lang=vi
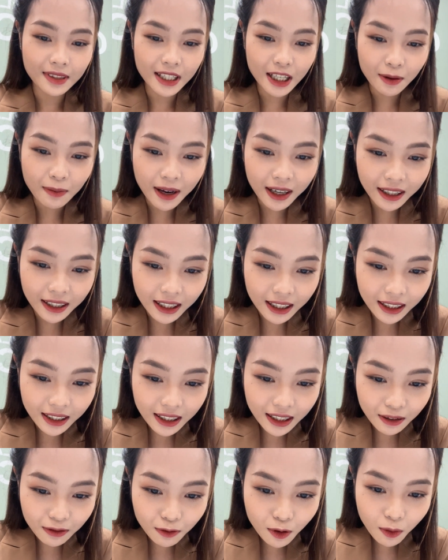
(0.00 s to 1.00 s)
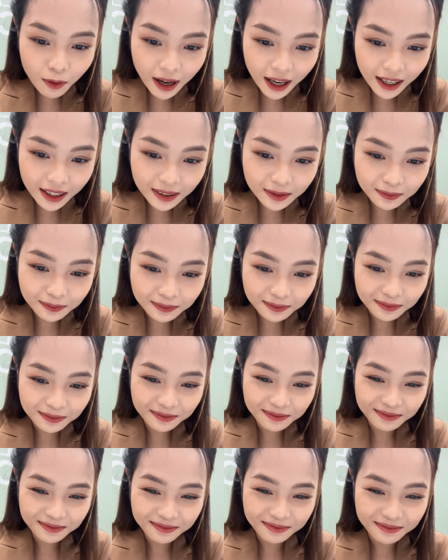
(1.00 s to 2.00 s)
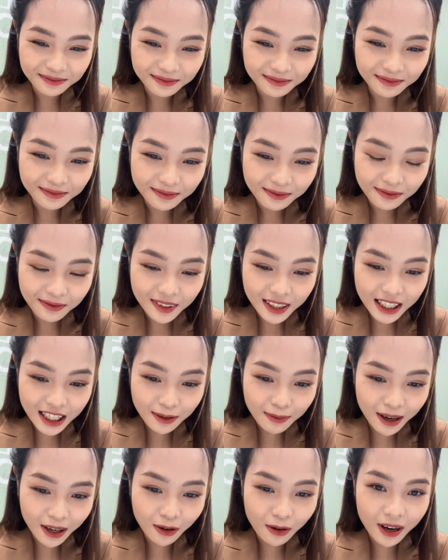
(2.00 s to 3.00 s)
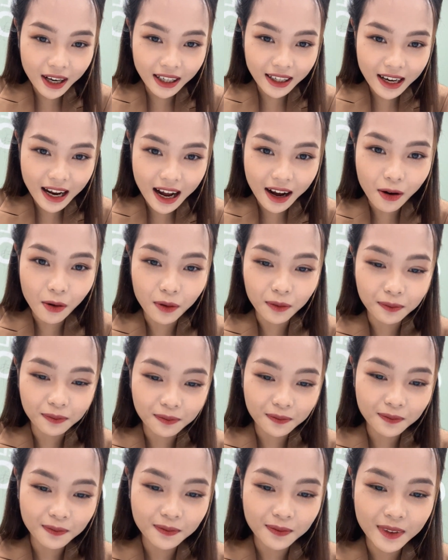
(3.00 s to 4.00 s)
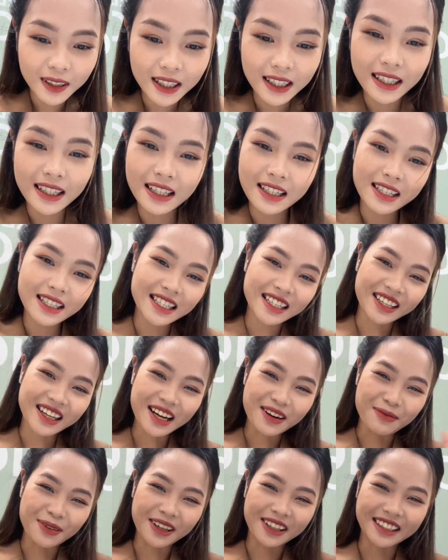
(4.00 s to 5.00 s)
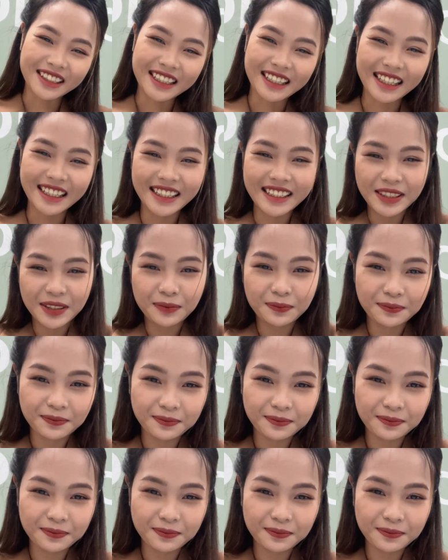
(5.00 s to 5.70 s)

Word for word: Chào bạn Yến Nhi Phúc ạ. Chào bạn Hoa Anh Đào. Xin chào tất cả mọi người.